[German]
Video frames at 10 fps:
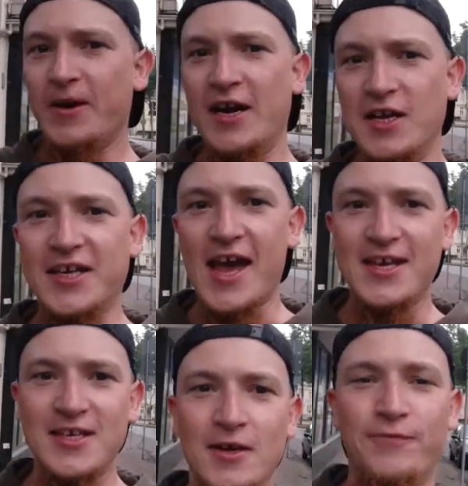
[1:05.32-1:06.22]
bin eine
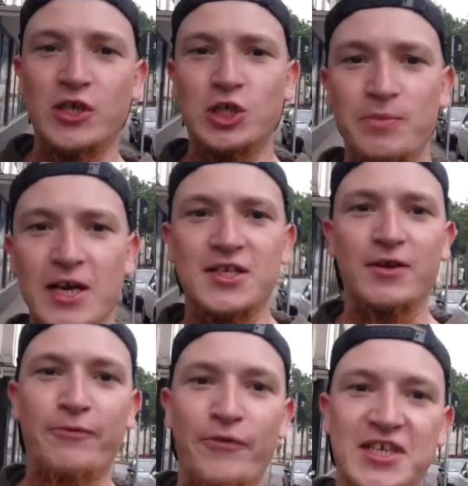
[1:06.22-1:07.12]
dreckige,
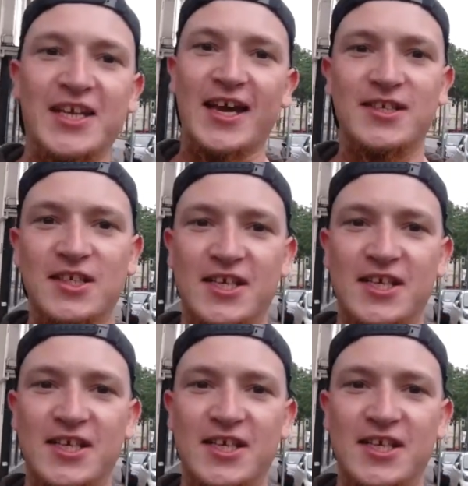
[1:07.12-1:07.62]
verschmierte, verdreckte